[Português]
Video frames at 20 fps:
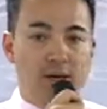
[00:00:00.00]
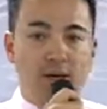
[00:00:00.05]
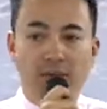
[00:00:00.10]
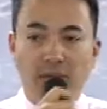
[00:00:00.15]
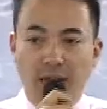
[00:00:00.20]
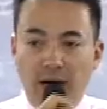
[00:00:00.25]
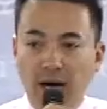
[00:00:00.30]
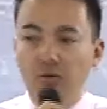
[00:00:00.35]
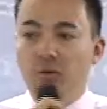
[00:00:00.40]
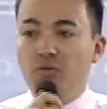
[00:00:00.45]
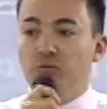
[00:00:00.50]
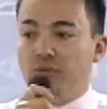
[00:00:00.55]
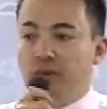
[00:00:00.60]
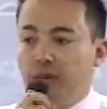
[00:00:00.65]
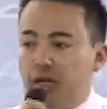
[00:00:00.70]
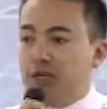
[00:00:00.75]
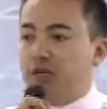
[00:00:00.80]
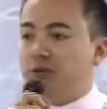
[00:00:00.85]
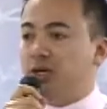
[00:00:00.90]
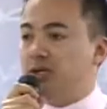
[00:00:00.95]
Não
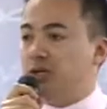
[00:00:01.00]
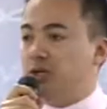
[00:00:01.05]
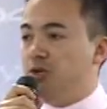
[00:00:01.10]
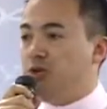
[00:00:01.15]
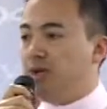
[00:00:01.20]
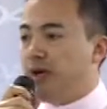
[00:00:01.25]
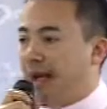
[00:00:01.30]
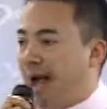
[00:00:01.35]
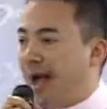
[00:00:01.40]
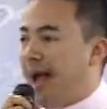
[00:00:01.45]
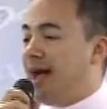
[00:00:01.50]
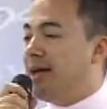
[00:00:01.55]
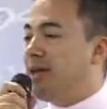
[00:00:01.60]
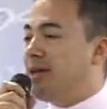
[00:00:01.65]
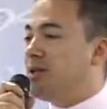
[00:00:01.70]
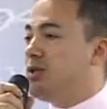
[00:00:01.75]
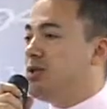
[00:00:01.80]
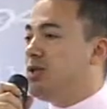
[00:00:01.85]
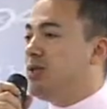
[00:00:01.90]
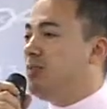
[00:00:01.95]
deixa de orar,
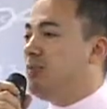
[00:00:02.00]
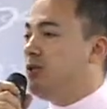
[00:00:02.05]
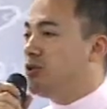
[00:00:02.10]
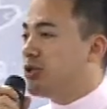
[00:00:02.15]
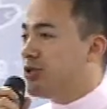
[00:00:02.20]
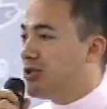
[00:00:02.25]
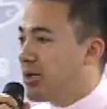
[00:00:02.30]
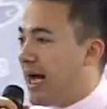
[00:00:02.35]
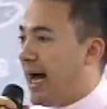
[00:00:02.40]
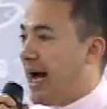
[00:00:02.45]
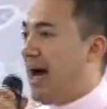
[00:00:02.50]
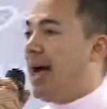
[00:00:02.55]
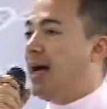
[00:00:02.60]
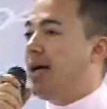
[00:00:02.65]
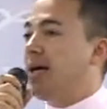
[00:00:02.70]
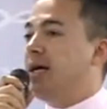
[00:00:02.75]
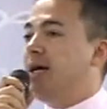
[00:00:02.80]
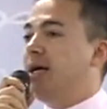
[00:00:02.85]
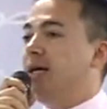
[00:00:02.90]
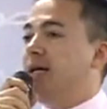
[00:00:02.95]
de
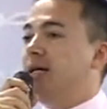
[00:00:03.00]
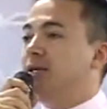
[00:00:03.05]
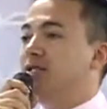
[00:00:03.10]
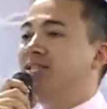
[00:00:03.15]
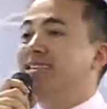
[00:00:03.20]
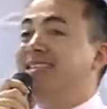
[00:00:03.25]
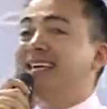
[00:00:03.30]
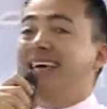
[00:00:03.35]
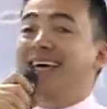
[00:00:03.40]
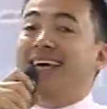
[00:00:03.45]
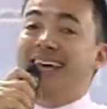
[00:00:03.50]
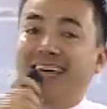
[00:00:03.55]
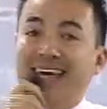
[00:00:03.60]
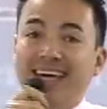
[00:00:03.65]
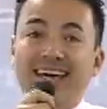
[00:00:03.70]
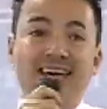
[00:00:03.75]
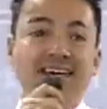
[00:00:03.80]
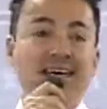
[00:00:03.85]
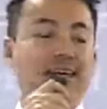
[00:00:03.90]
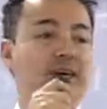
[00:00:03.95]
buscar, de
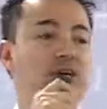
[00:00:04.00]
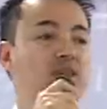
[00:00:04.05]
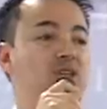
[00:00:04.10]
querer,